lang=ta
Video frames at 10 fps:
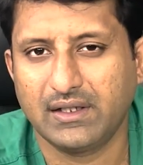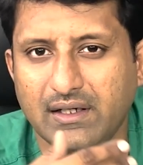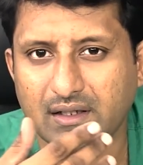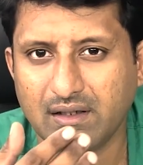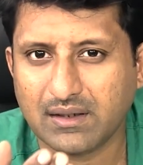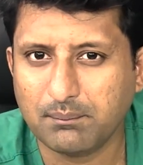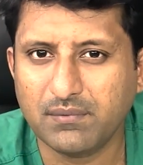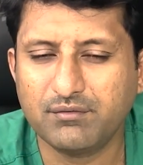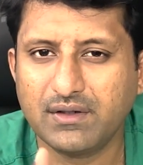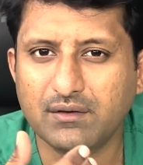ஏன்னா ரொம்ப
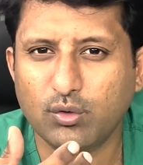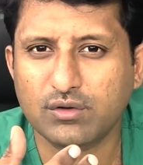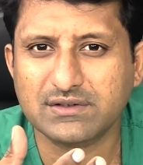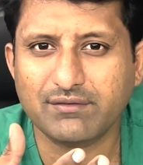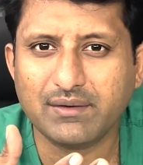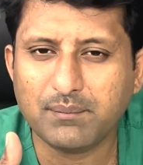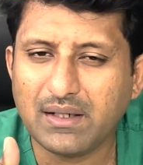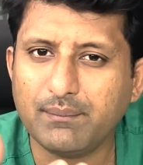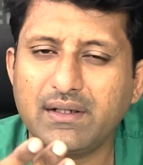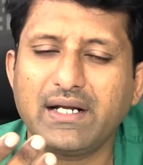ஒரு செவன்
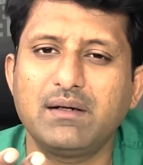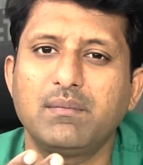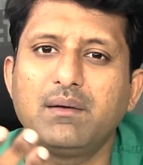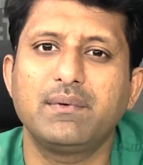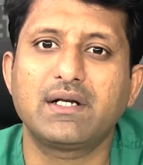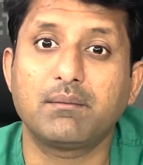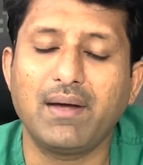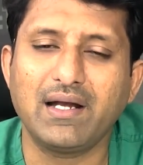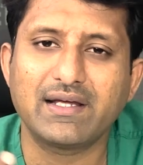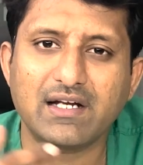மில்லிமீட்டர் எயிட் மில்லிமீட்டருக்கு
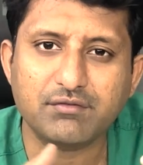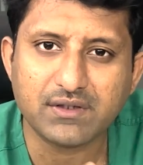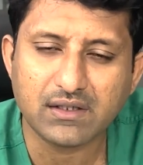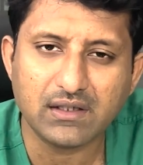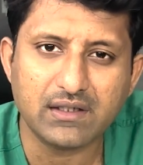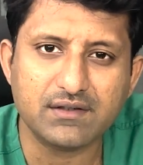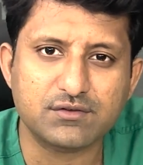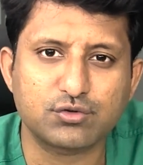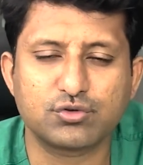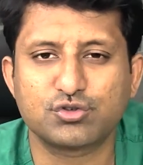மேலே கிராஃப்ட் இருக்குன்னா இட் இஸ்
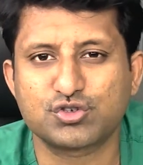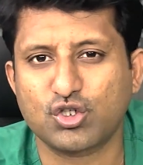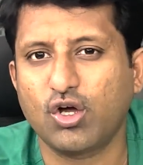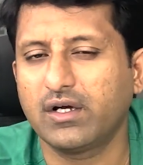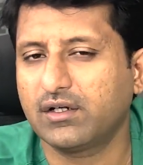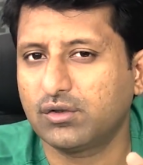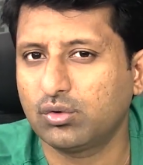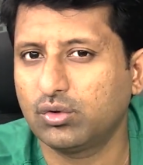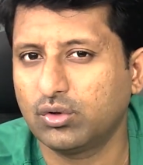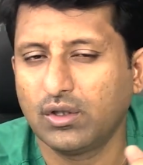ஸ்ட்ராங்கர் டு
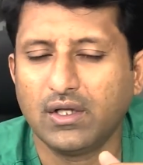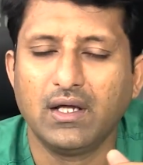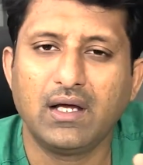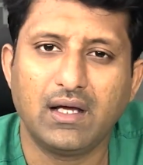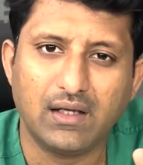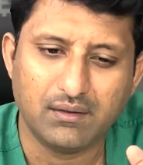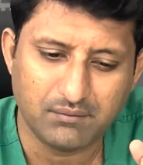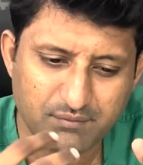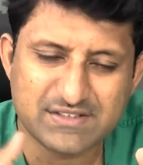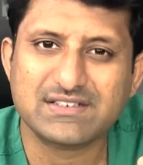
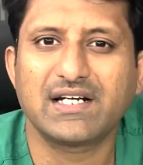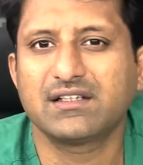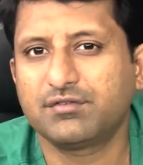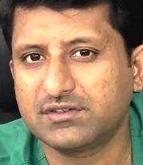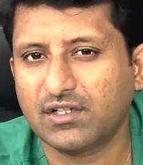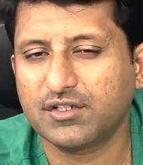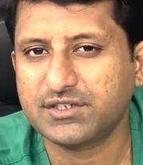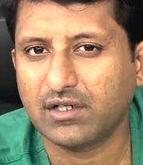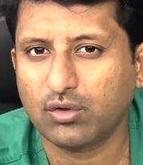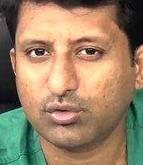வித் ஸ்டாண்ட் த
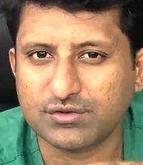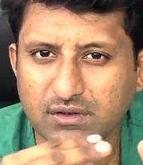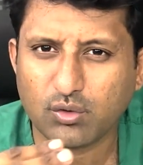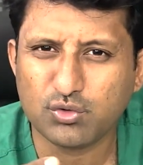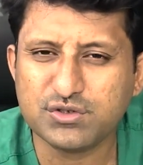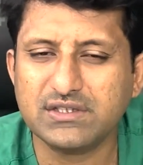ஃபிசியலாஜிக்கல் லோட்ஸ் கொஞ்சம்